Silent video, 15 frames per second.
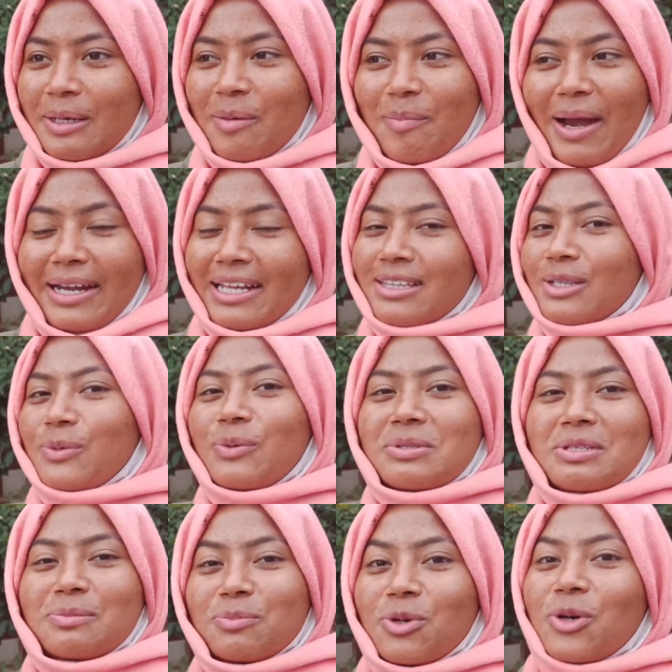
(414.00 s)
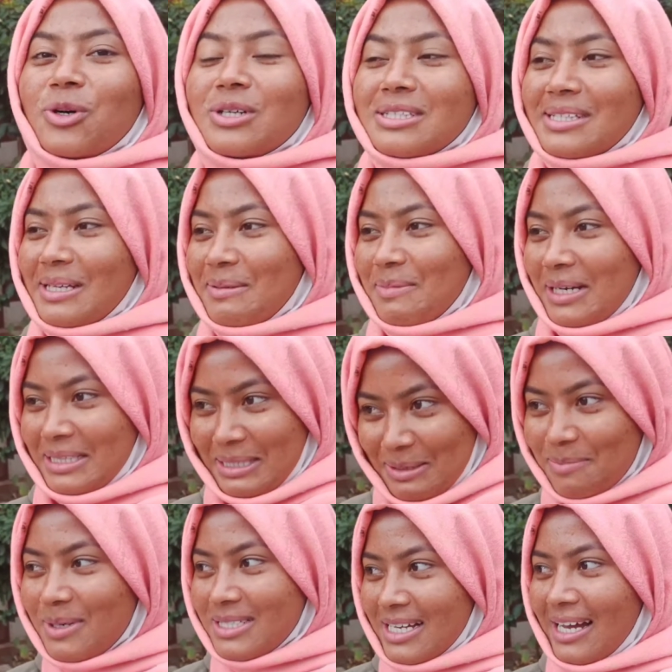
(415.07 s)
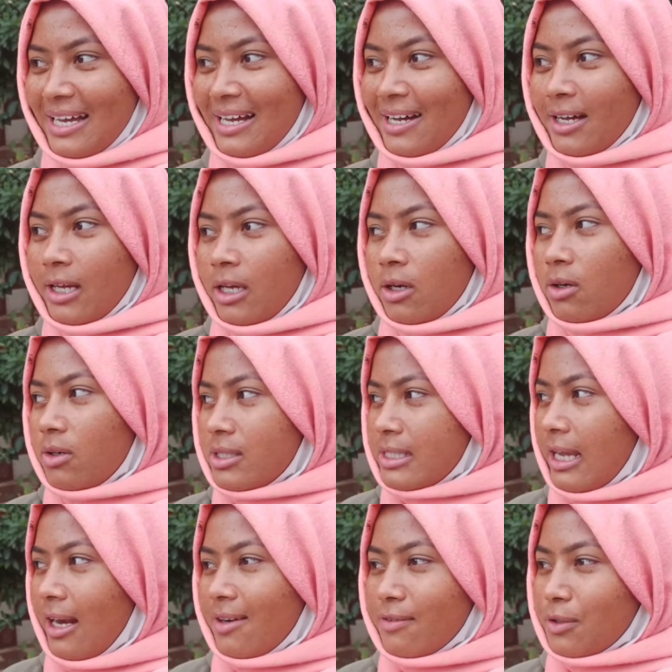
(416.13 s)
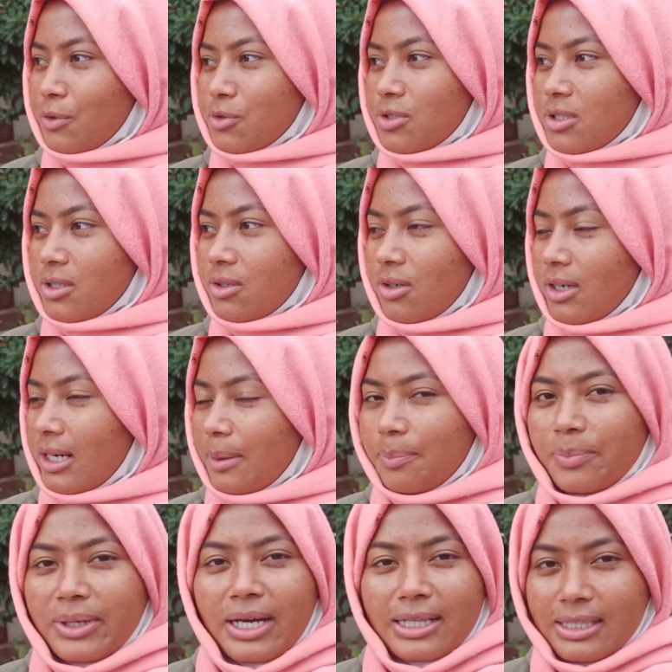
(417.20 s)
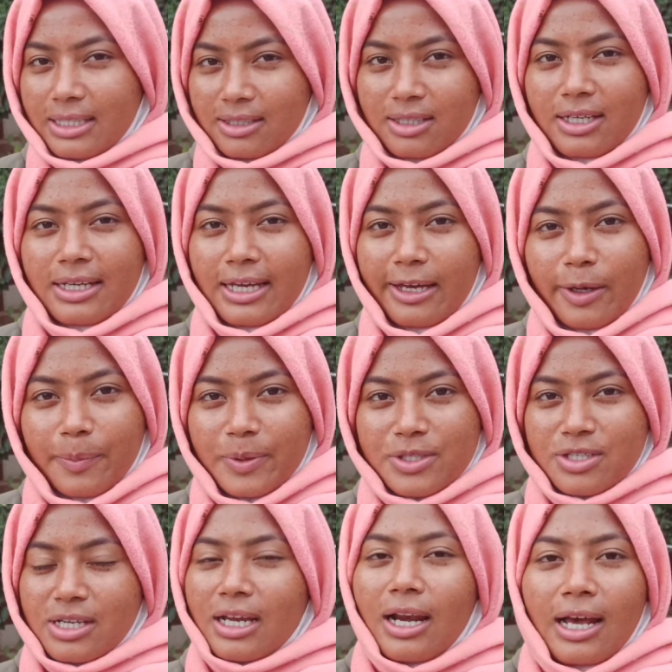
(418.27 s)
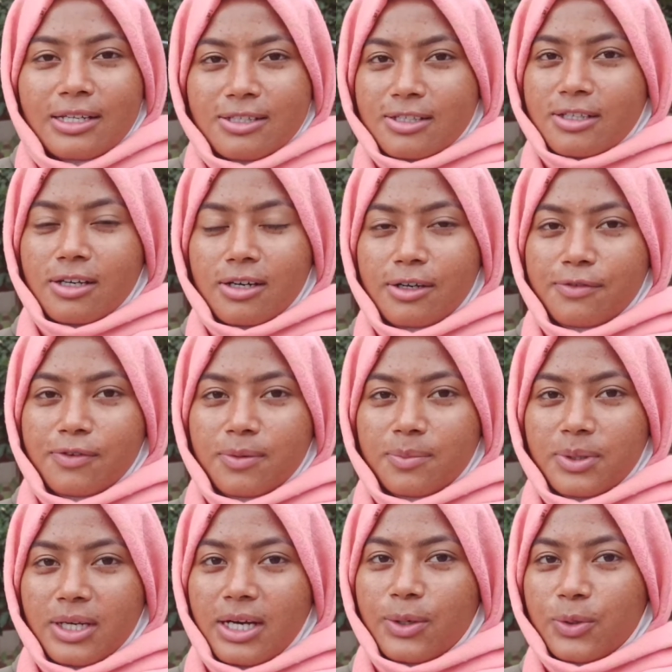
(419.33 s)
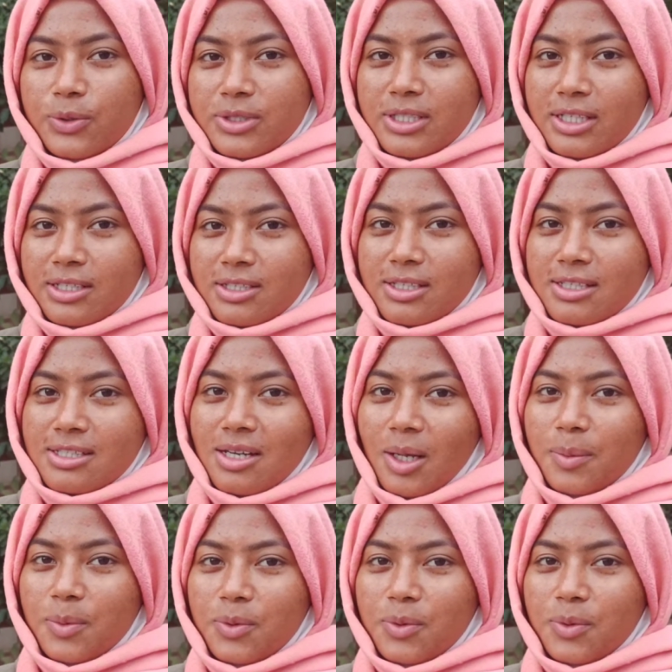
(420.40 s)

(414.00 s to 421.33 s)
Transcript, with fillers: बैठ के तनु के साथ बहुत सारी बातें की मज़ा आया और इसके अलावा कुछ नहीं और अब भी आई थिंक दिन के एक बजे ने क्लासेस का कंफर्म किया कौन सी किस किस टाइम